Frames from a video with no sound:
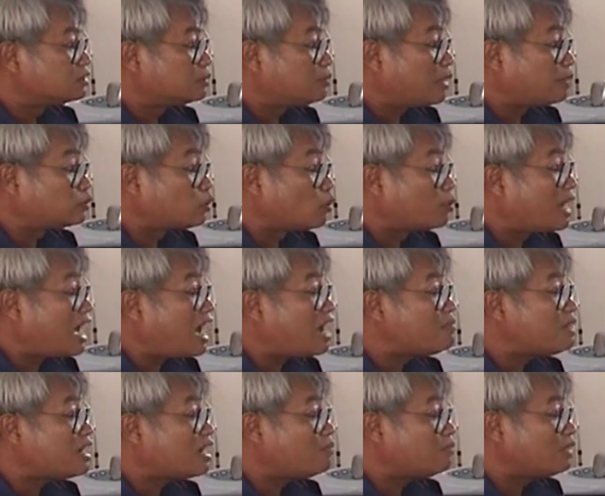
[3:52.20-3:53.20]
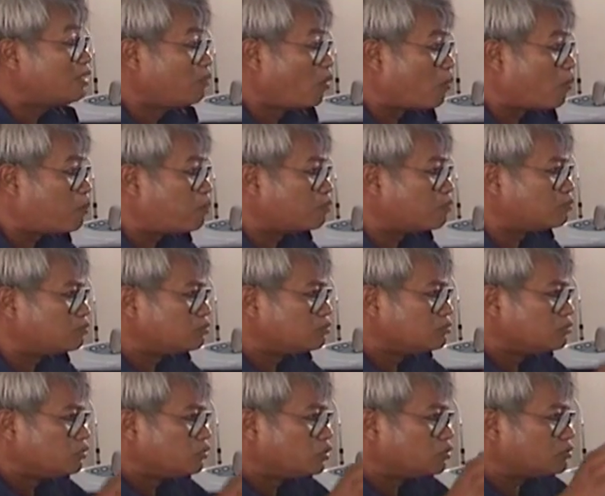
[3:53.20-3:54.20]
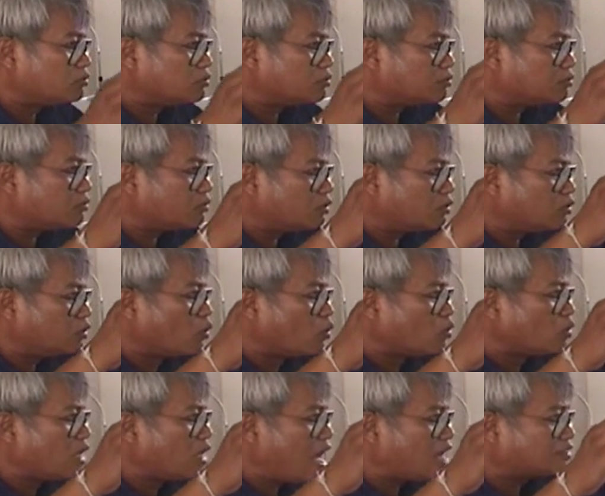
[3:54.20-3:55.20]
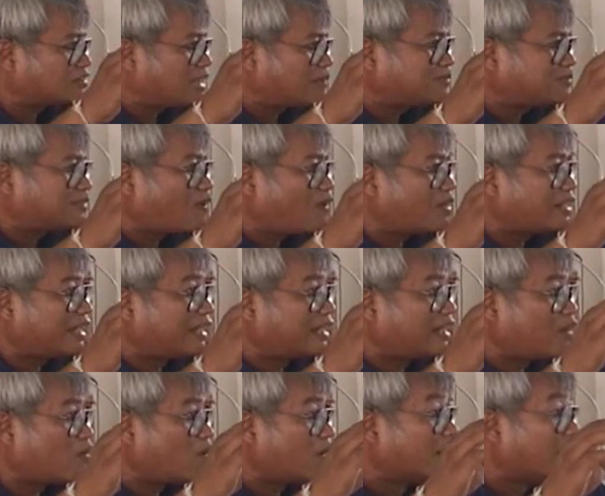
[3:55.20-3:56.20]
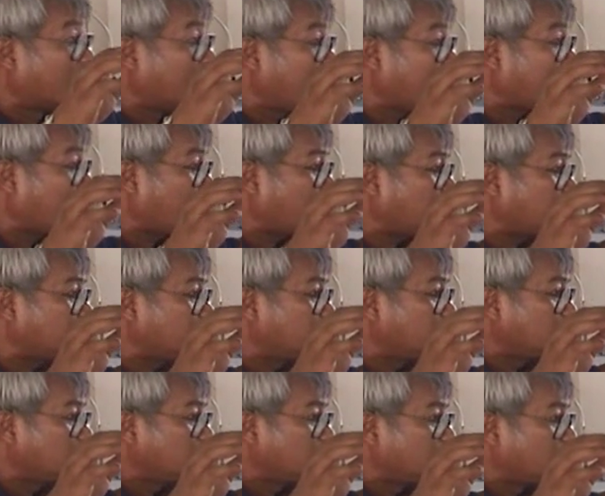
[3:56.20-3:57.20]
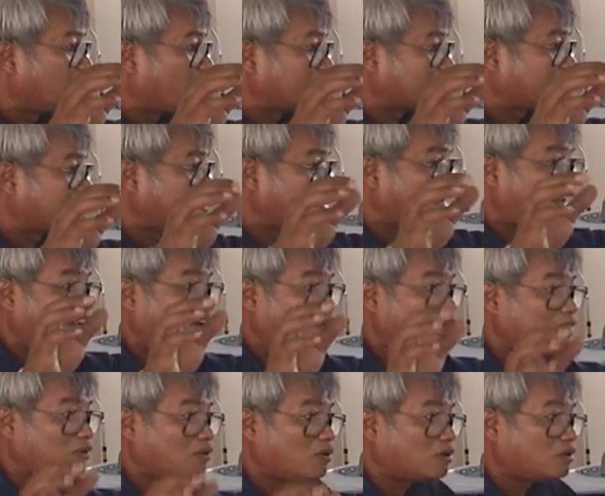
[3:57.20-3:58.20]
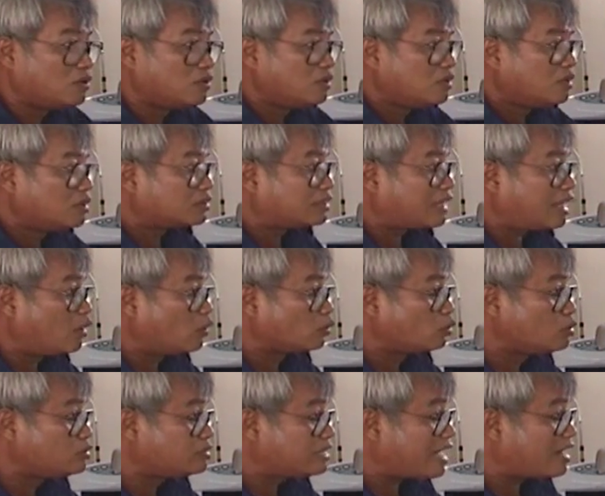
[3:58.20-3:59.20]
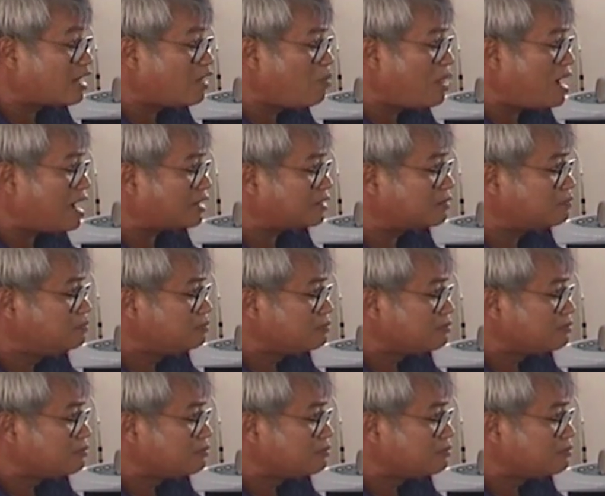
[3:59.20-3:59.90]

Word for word: สำหรับสูบน้ำนะครับ ระบบยุ่งยากซับซ้อนเห็นแล้วเออเลยครับ มันคืออะไรก็ไม่รู้ แต่ลงทุนแสนกว่าบาท